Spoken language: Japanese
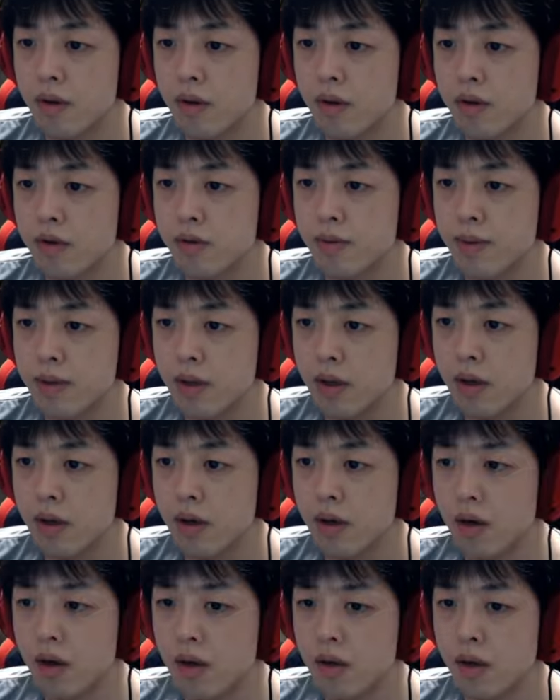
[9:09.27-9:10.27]
ちょっと待って。
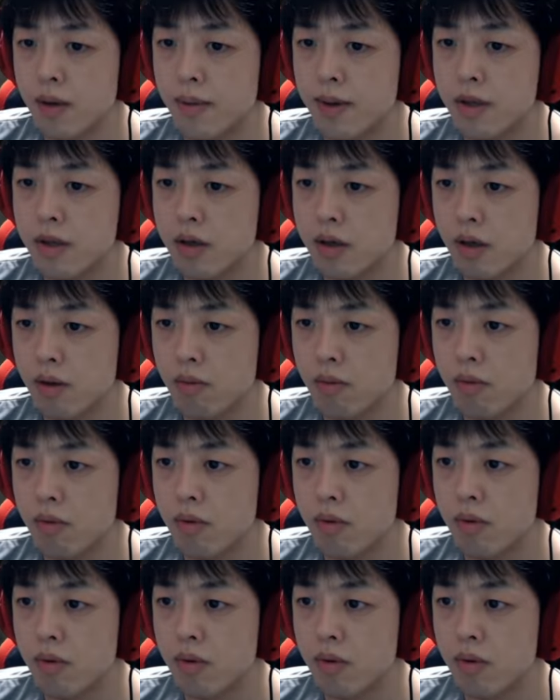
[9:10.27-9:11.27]
あ、やばいんだけど。
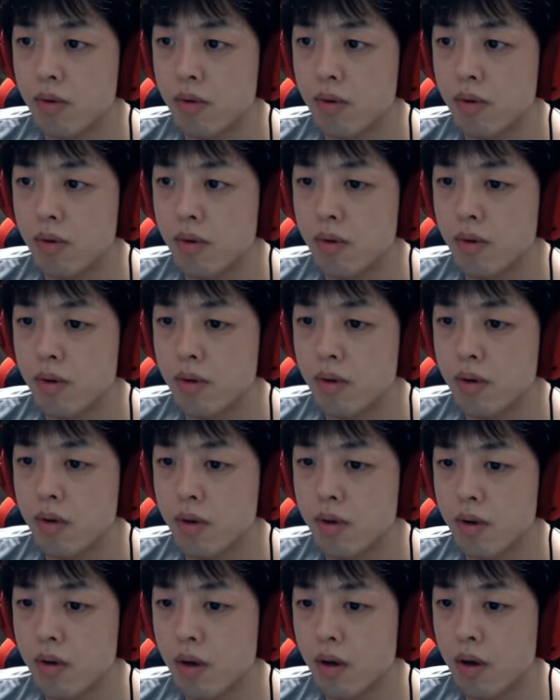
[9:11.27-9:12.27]

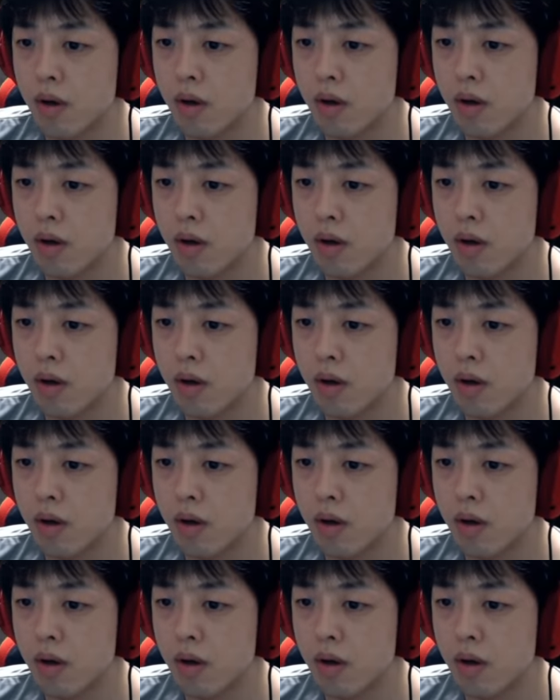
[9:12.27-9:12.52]
は